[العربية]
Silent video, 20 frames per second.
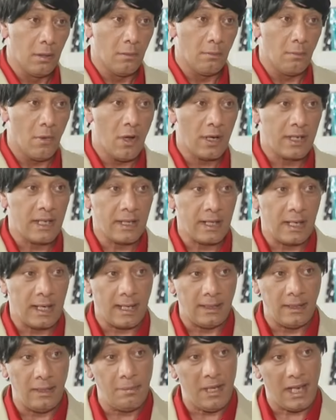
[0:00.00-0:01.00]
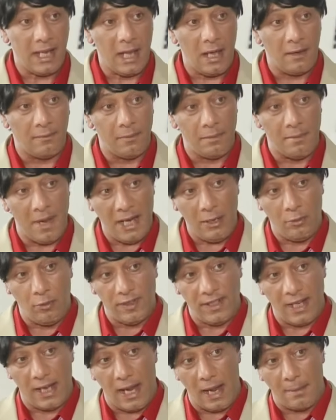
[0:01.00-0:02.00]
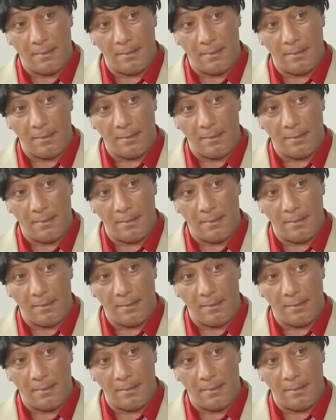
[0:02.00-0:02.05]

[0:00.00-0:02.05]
وهكاك هو هكاك الخطيب يخاف بما انه صلع